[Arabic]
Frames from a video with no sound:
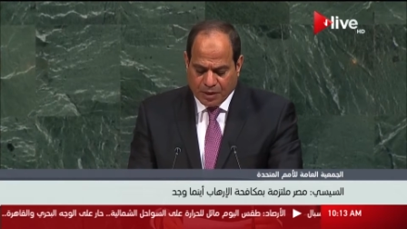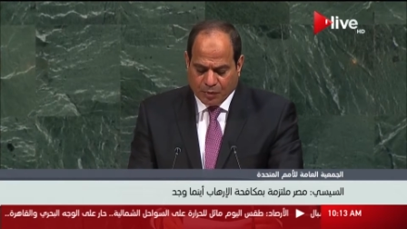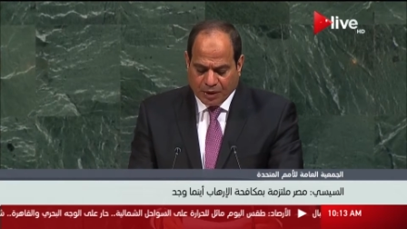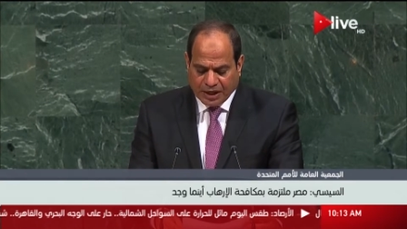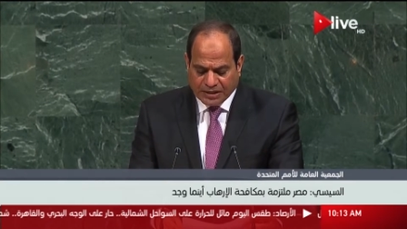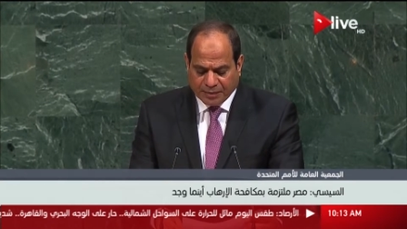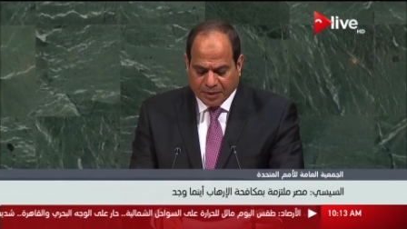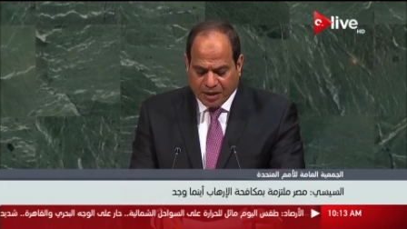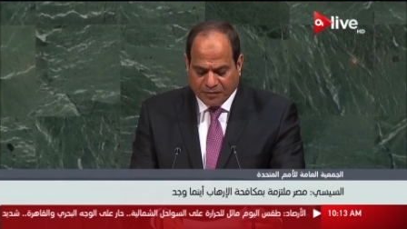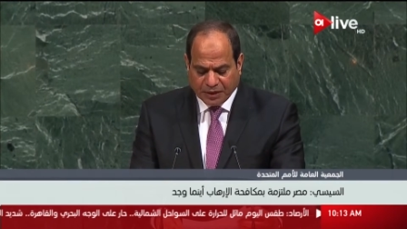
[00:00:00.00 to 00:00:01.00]
وليس
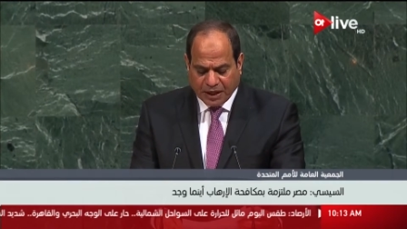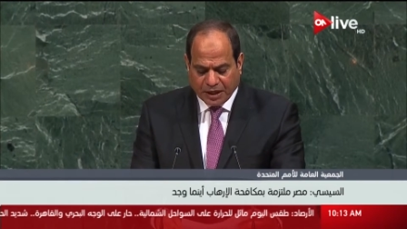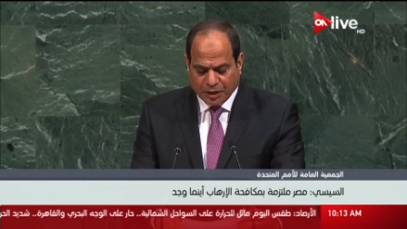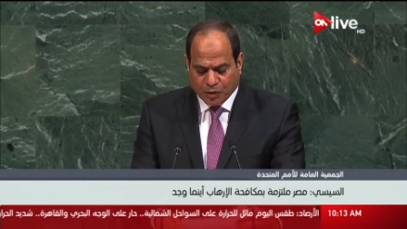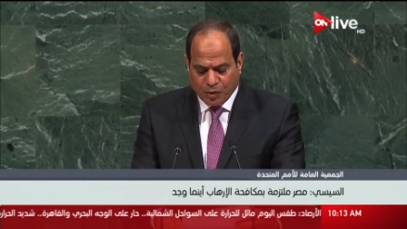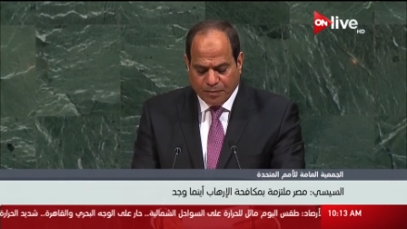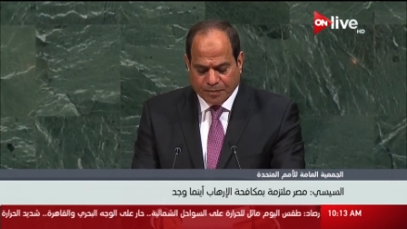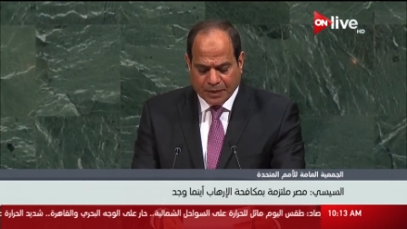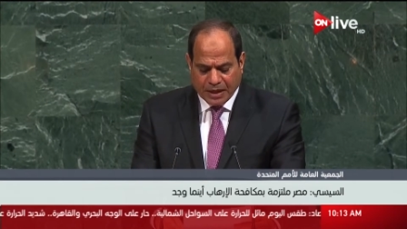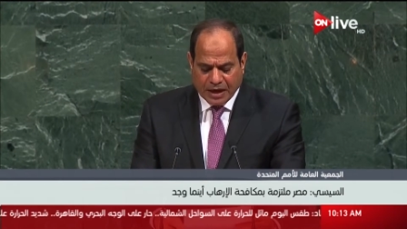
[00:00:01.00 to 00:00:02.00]
بخاف عليكم
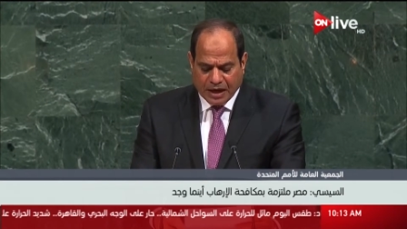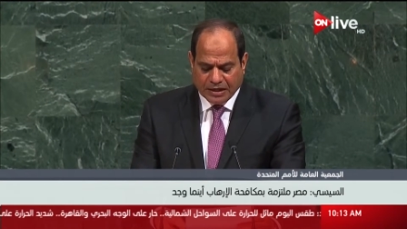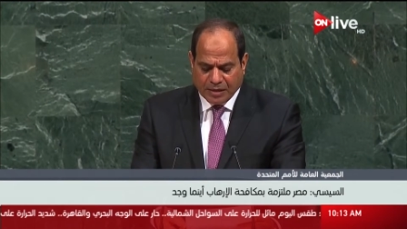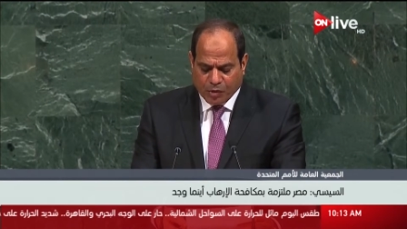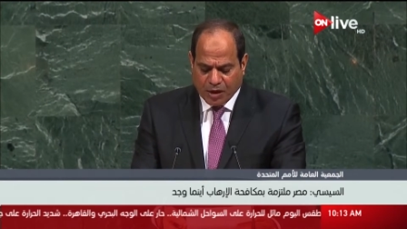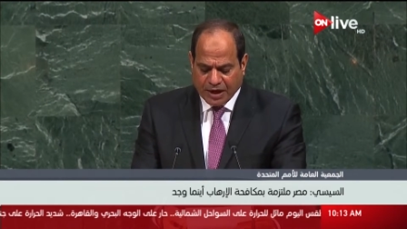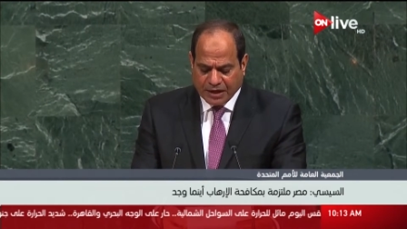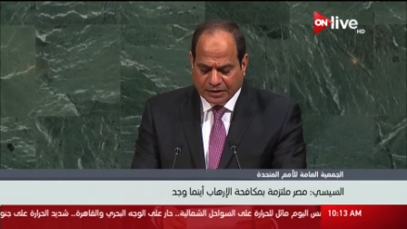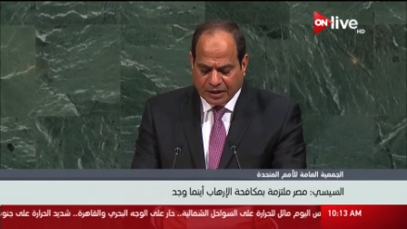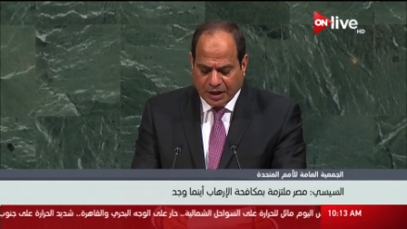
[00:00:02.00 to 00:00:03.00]
أن
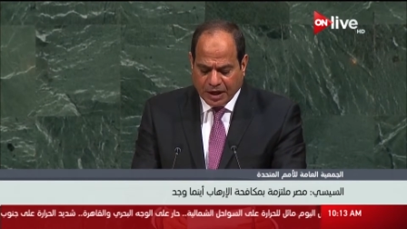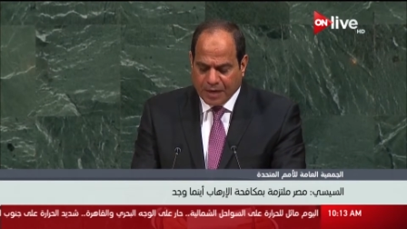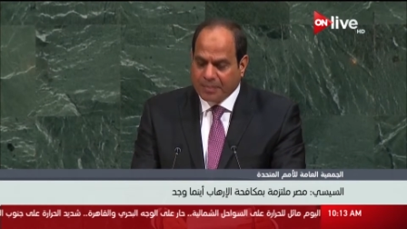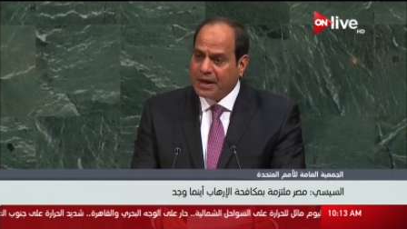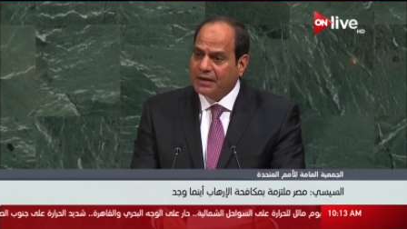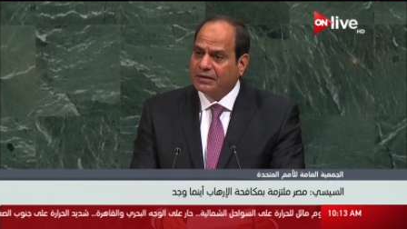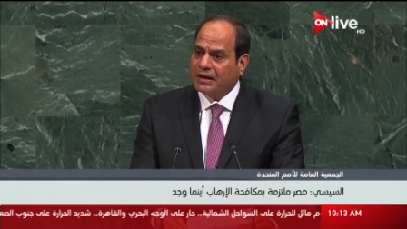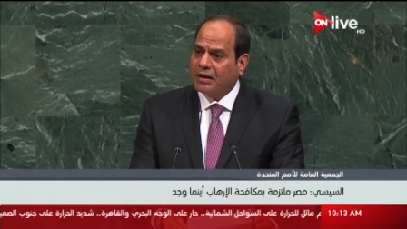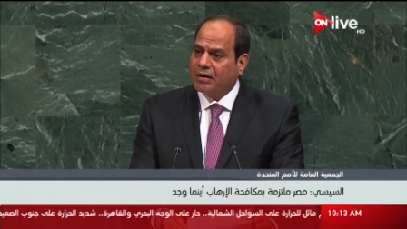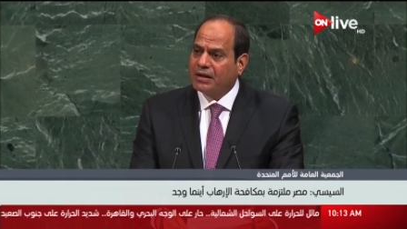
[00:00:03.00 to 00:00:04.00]
مواجهة الإرهاب كانت
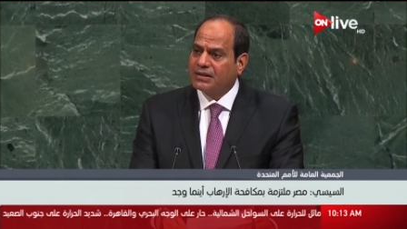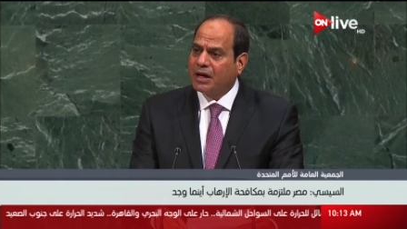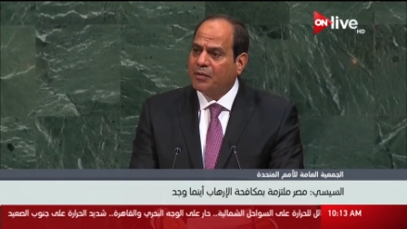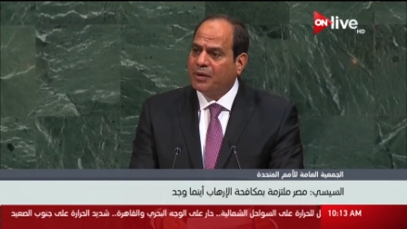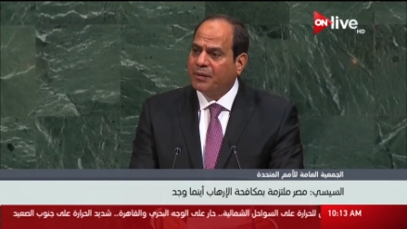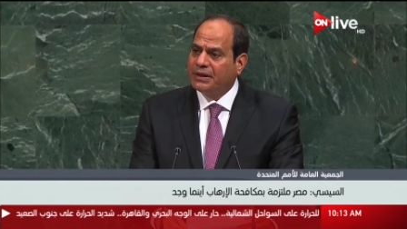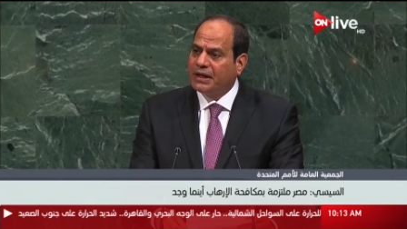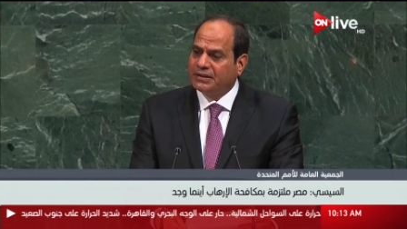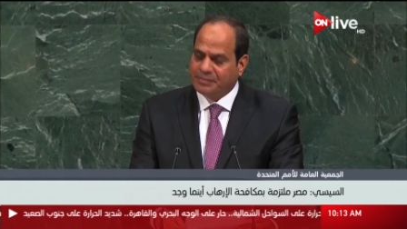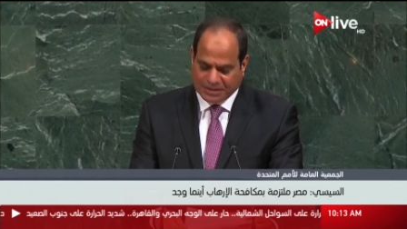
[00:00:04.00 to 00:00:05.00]
على رأس
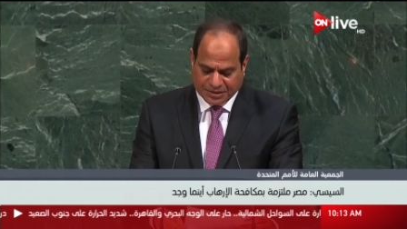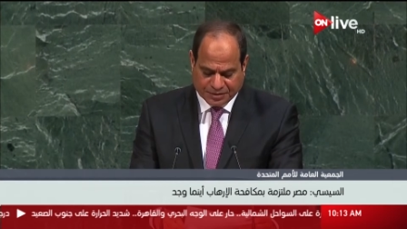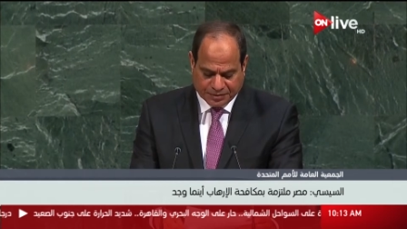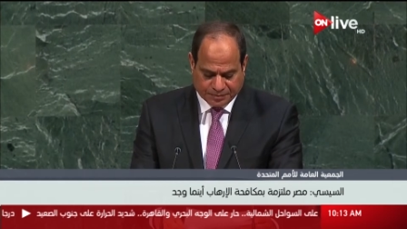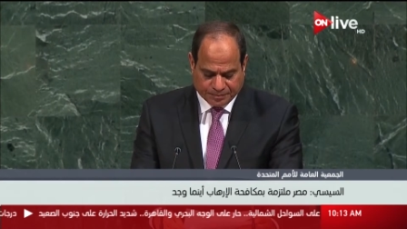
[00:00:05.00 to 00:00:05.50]
أولويات مصر